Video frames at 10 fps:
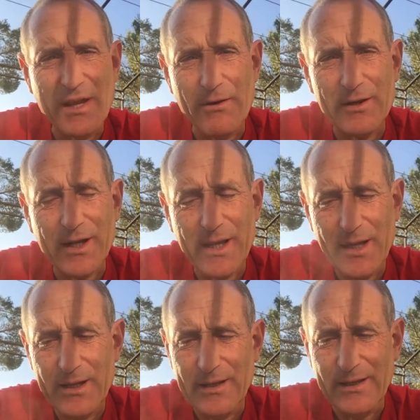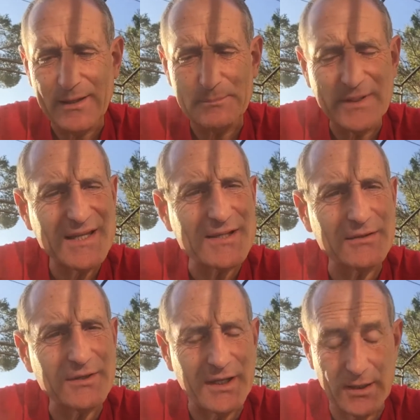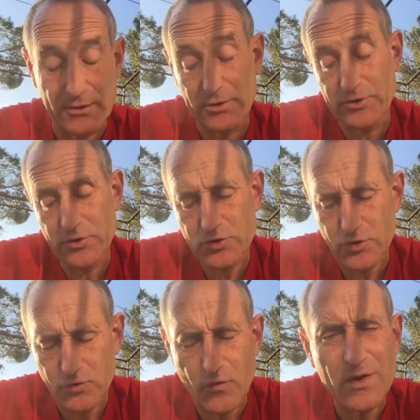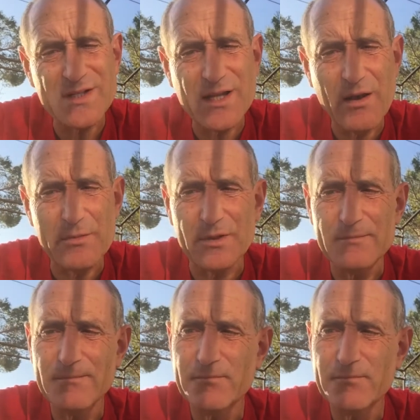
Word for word: bien ancré et bien centré. Alors les deux choses vont ensemble.